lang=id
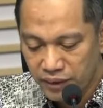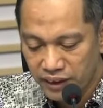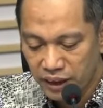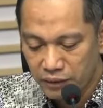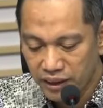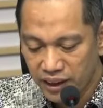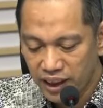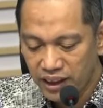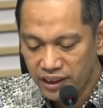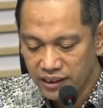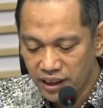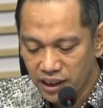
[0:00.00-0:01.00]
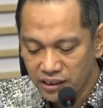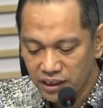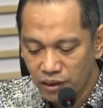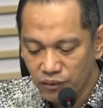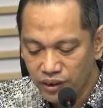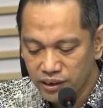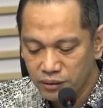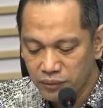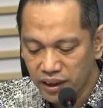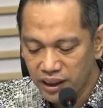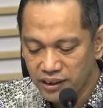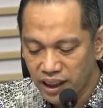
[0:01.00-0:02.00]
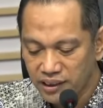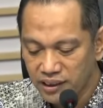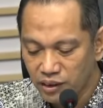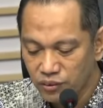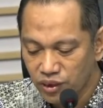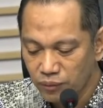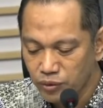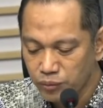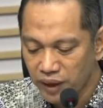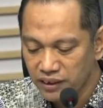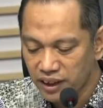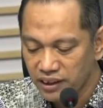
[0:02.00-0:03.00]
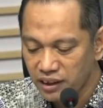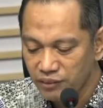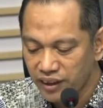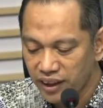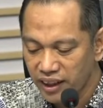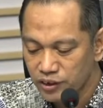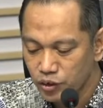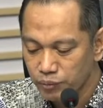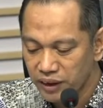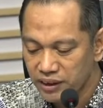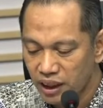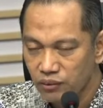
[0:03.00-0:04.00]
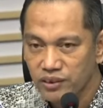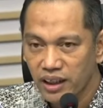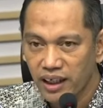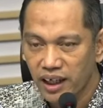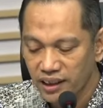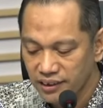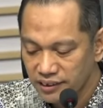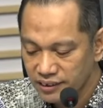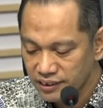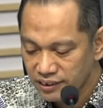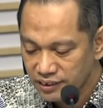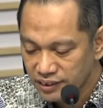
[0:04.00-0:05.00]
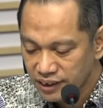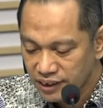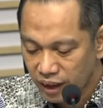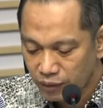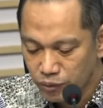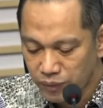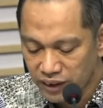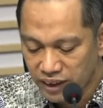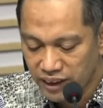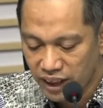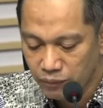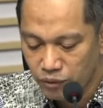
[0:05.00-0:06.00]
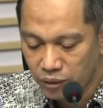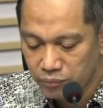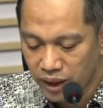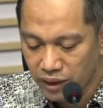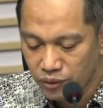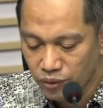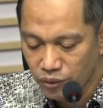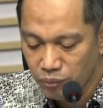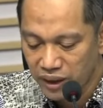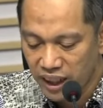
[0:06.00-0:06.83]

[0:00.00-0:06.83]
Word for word: bagaimana kita ketahui sebagai salah satu kabupaten di wilayah Sumatera Utara, Kabupaten Labuan Batu